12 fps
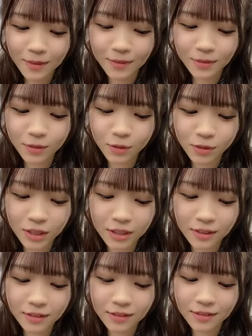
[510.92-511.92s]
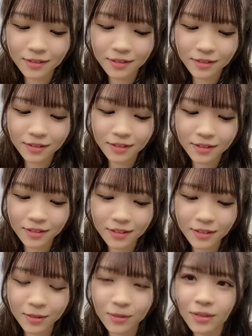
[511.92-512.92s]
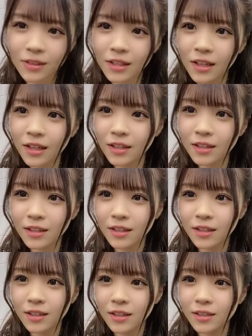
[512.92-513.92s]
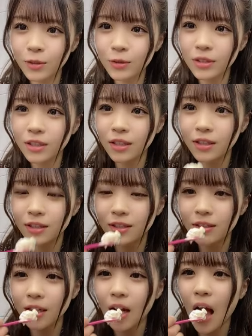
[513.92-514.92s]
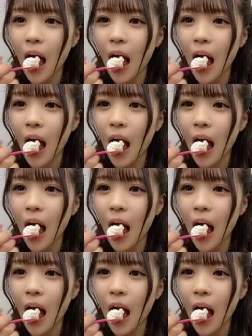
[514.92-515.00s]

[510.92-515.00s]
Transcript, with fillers: 本当にそんな存在でした